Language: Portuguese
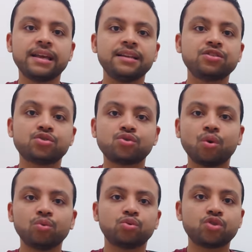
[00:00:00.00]
Ele ali
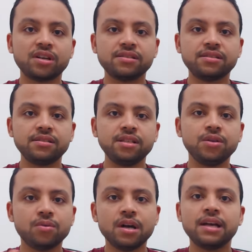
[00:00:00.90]
solto,
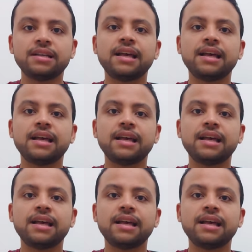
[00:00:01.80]
sozinho,